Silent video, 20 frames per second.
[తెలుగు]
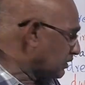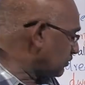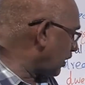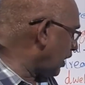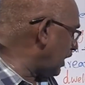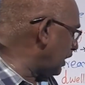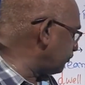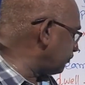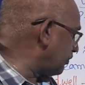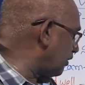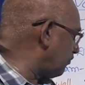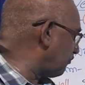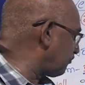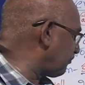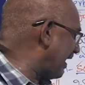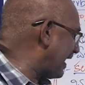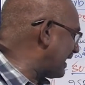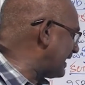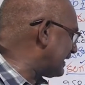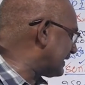థర్డ్ ఫామ్
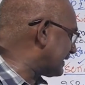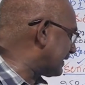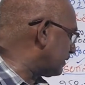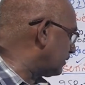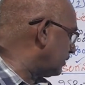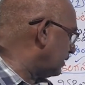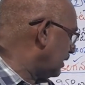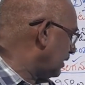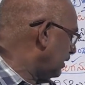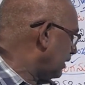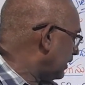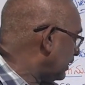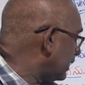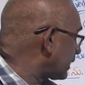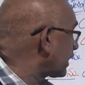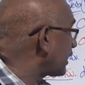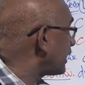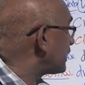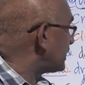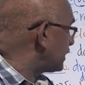ఫెల్ట్
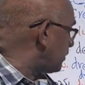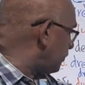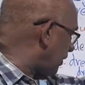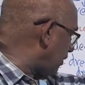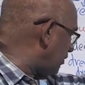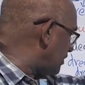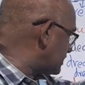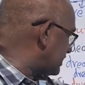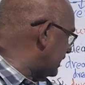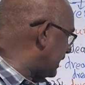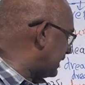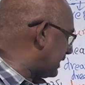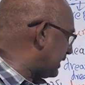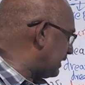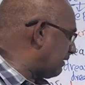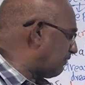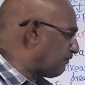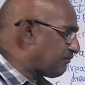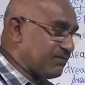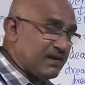ఇక్కడ ఇంగ్ ఫామ్ వచ్చేంటి
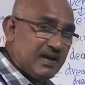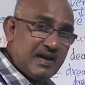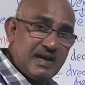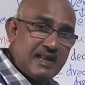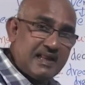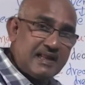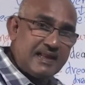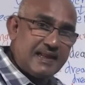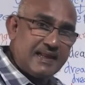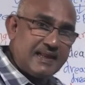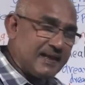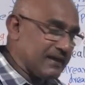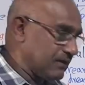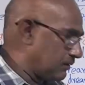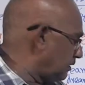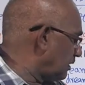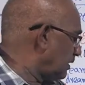ఫీలింగ్